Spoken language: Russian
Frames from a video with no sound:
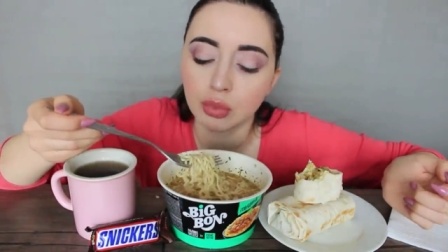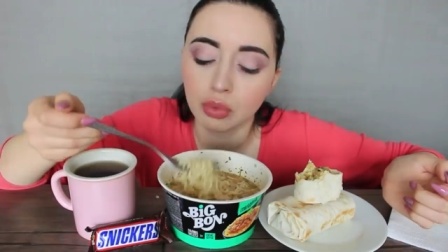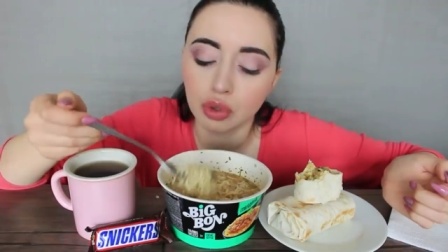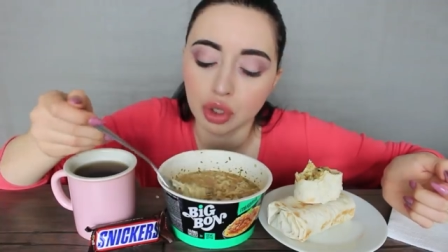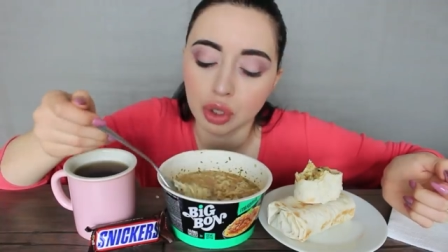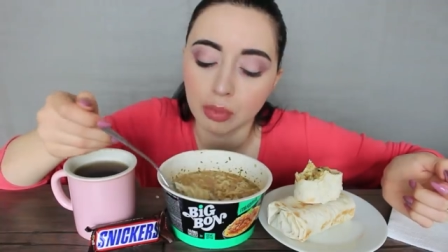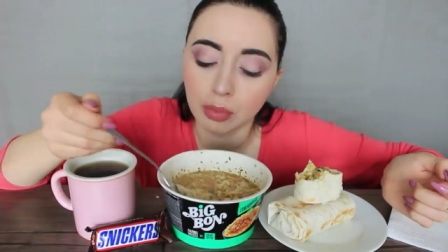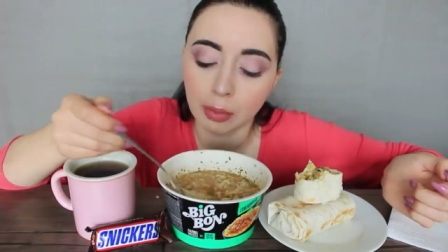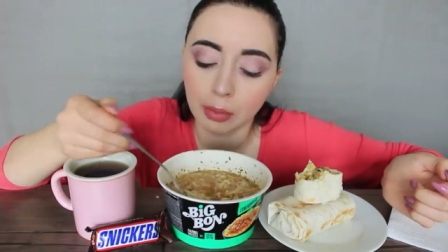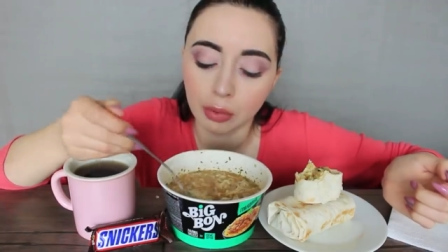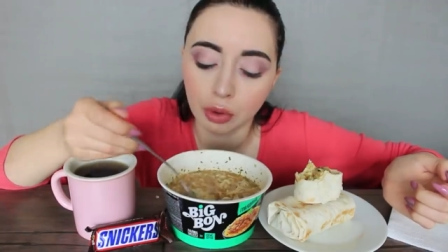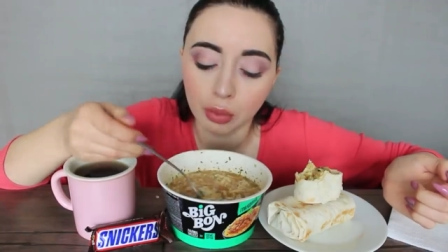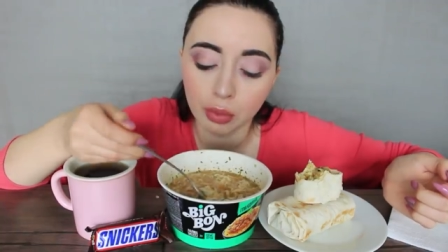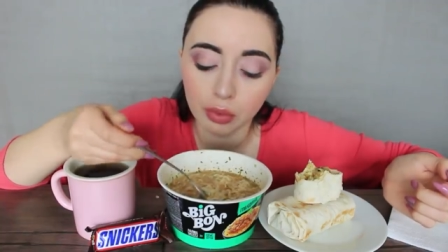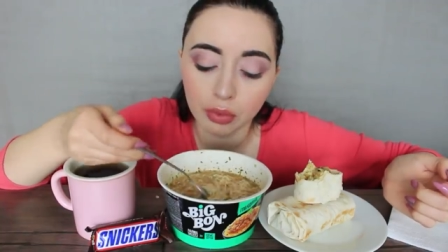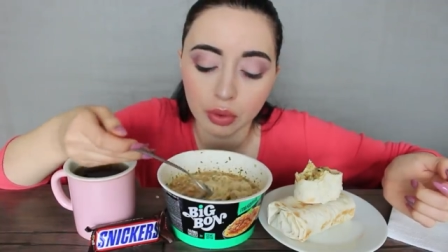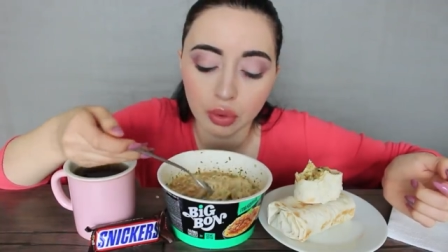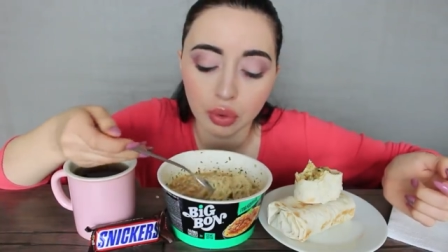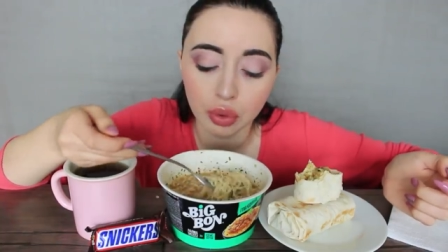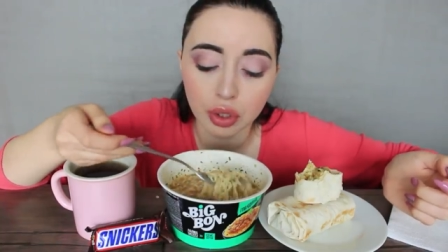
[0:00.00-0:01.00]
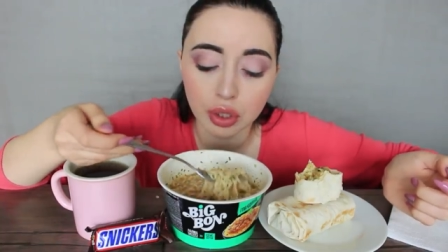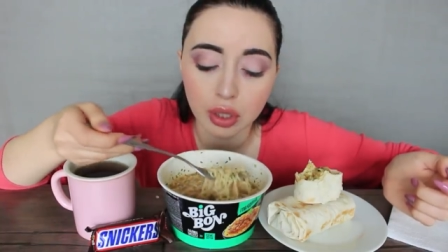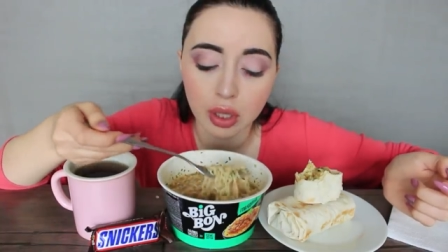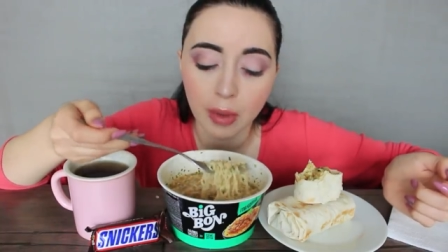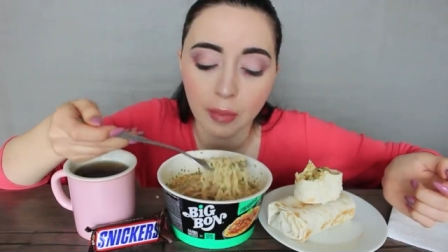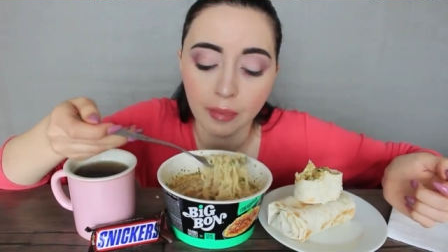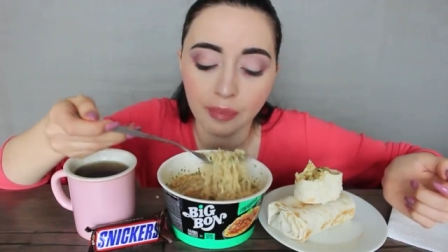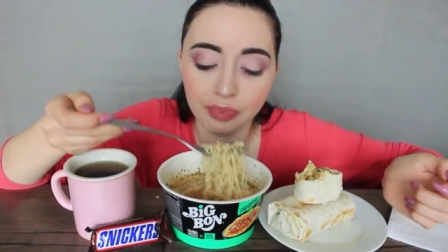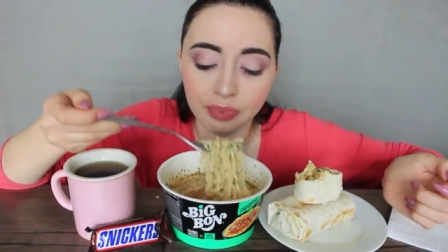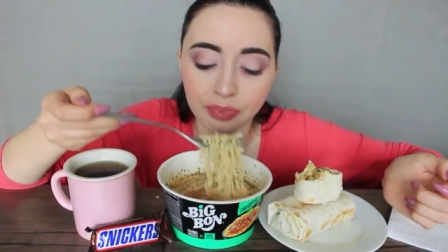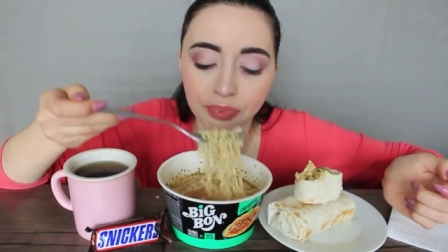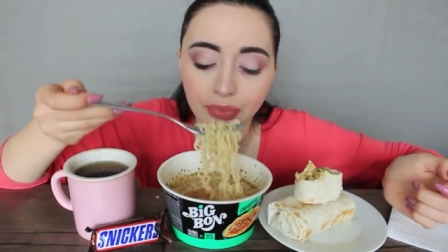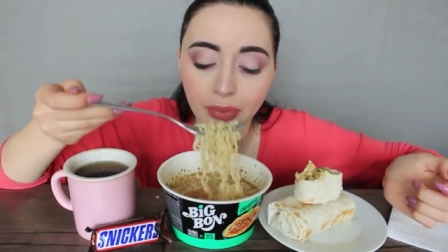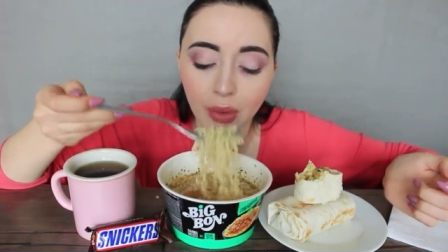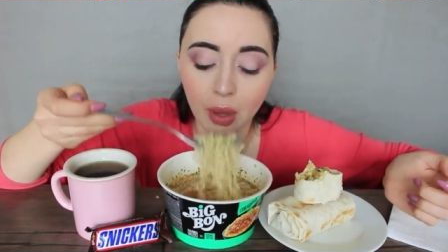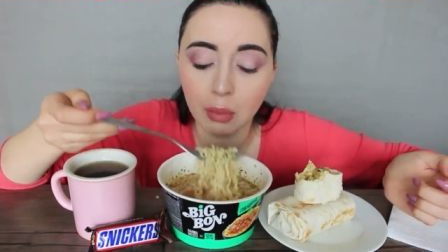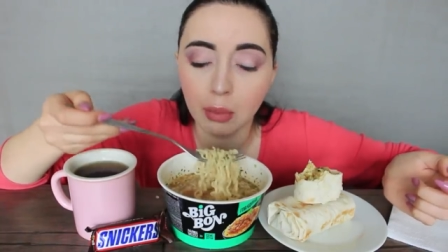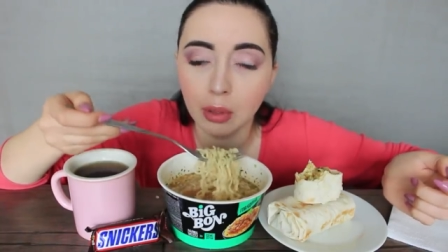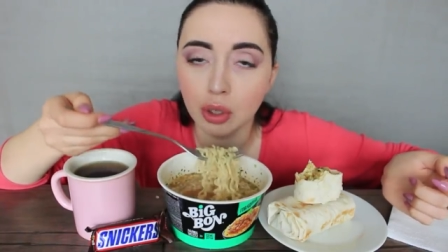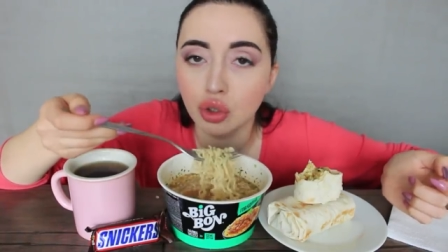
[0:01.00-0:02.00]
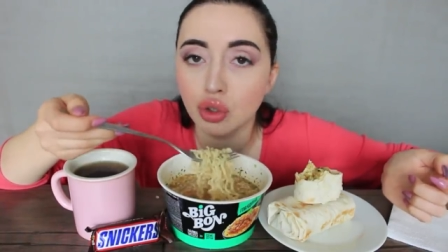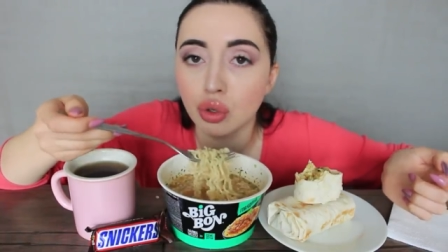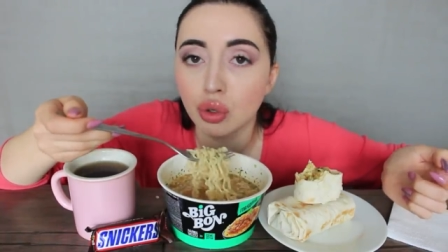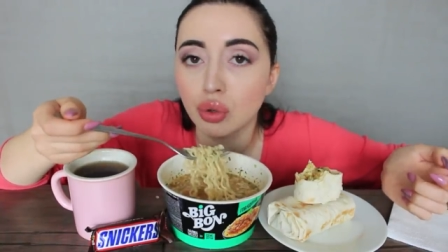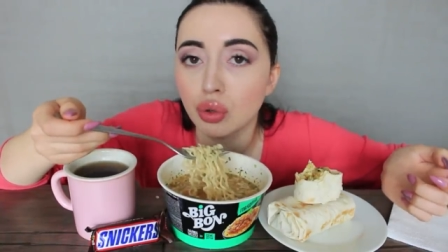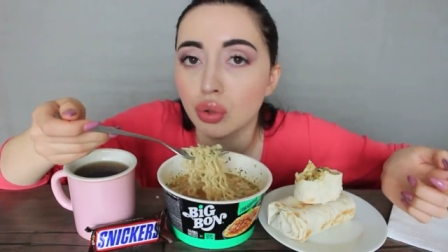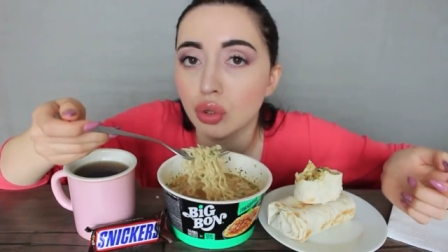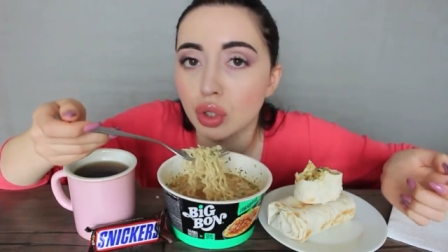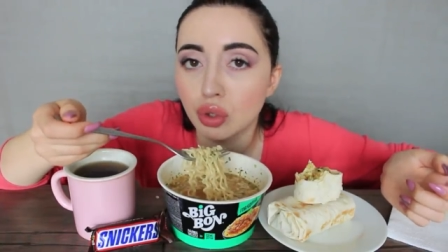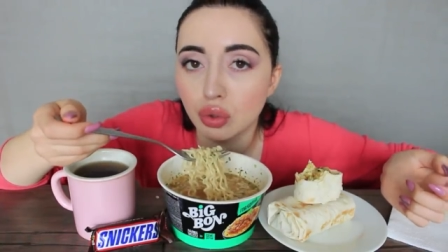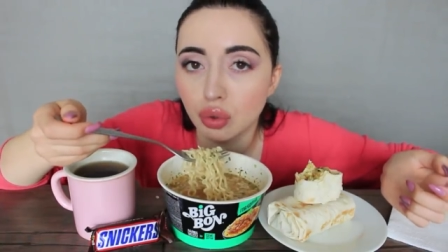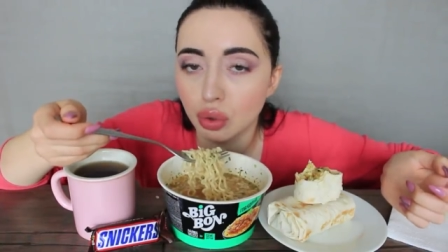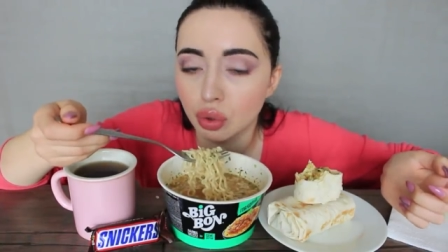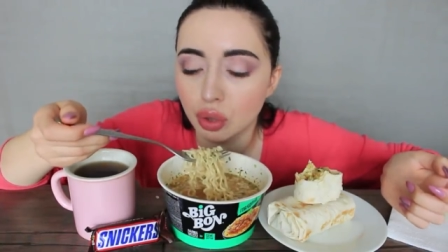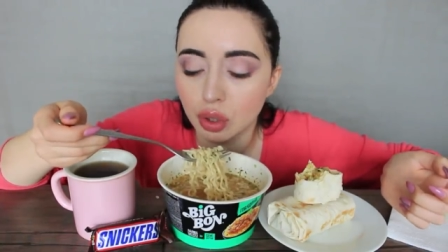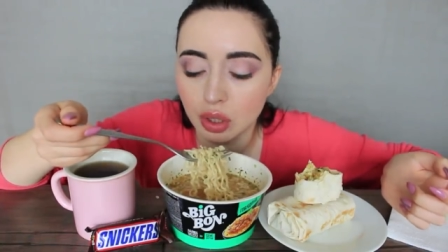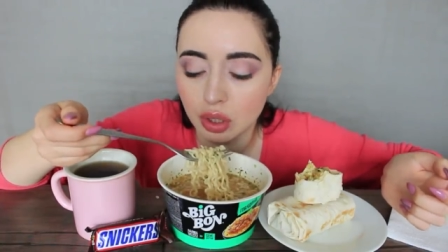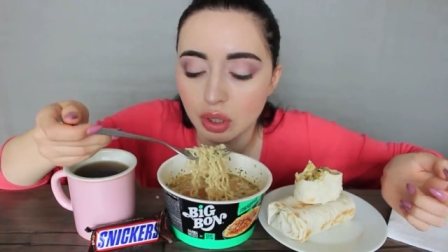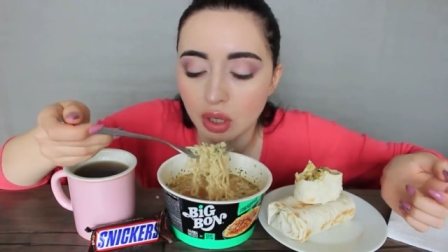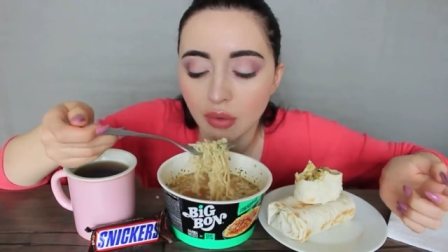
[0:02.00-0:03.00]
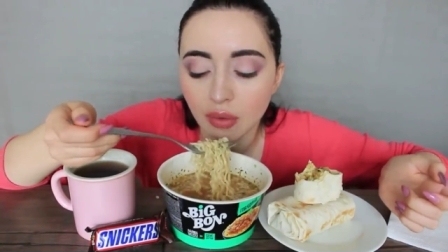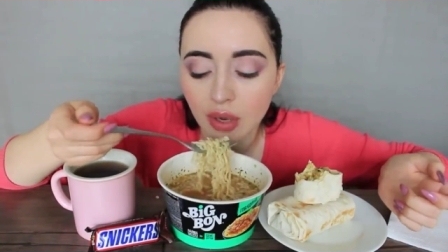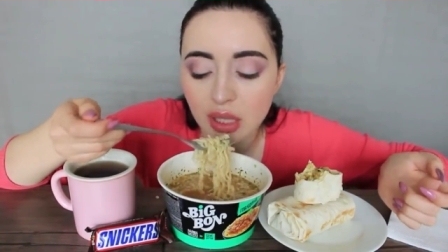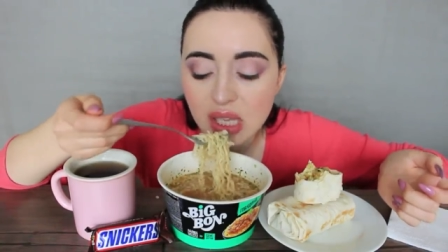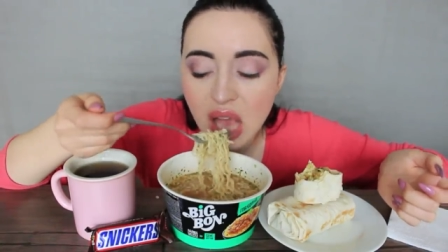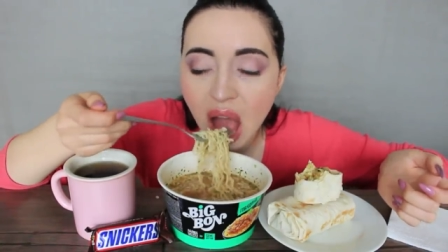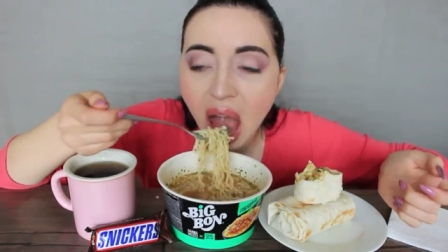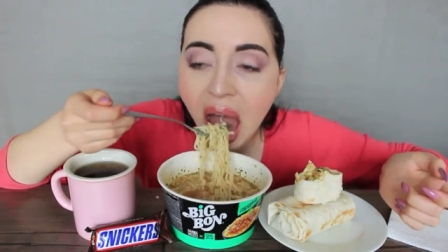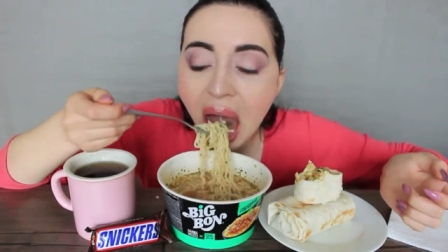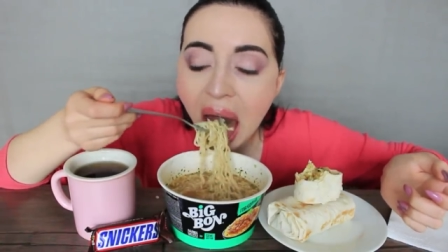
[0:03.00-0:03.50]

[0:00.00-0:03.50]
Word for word: можно попробовать, но если большой, то не стоит рисковать.